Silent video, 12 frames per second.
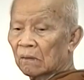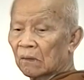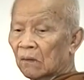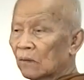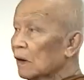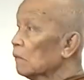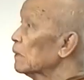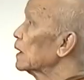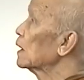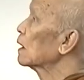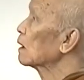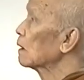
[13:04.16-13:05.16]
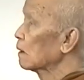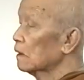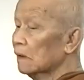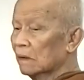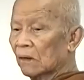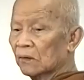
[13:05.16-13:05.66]
ลงเครื่องบินแล้วก็
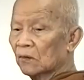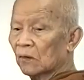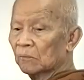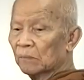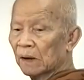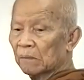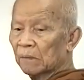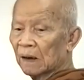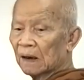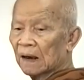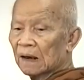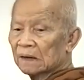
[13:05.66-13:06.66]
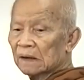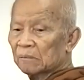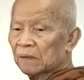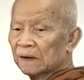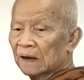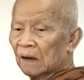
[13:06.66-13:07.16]
ขึ้นรถยนต์ไปพักค้างที่
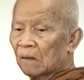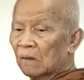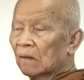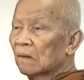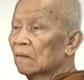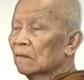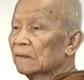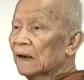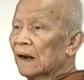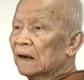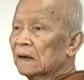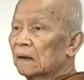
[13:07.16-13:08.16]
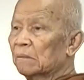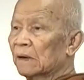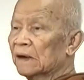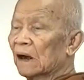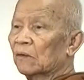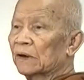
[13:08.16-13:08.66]
พะเยา เทศที่พะ
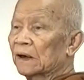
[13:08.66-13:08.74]
เยา